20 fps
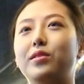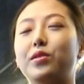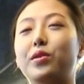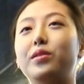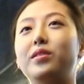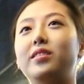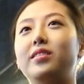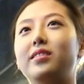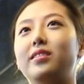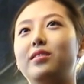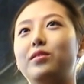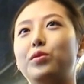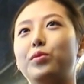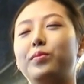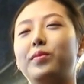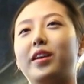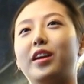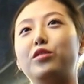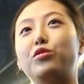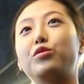저는
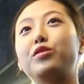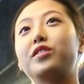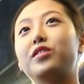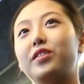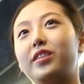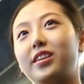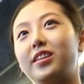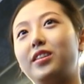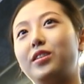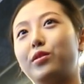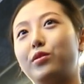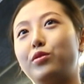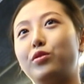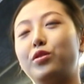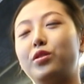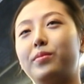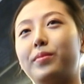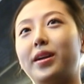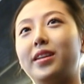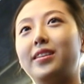좀 대중적인
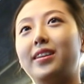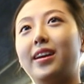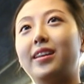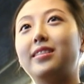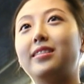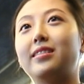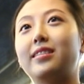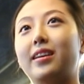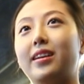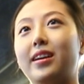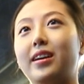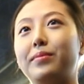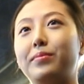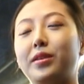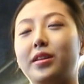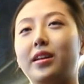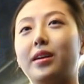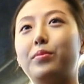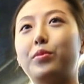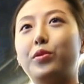연주를 많이 하는
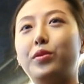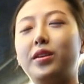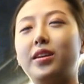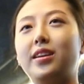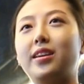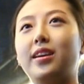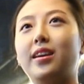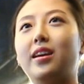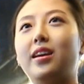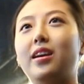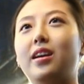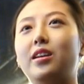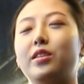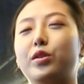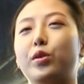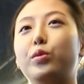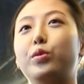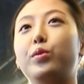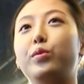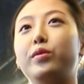사람이다 보니
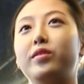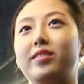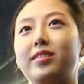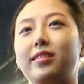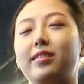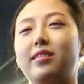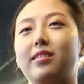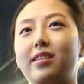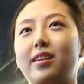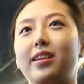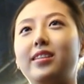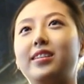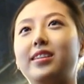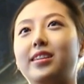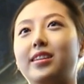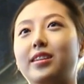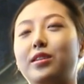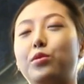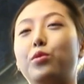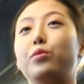정통
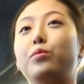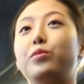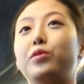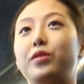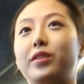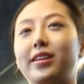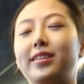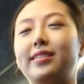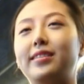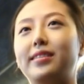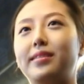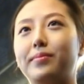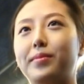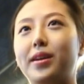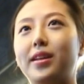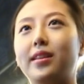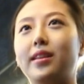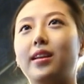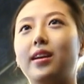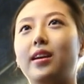클래식을 공부를
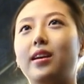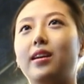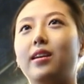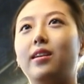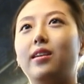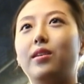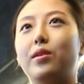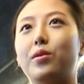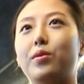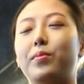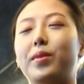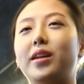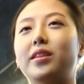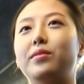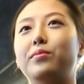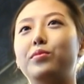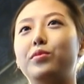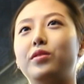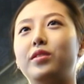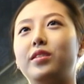했지만 어, 많은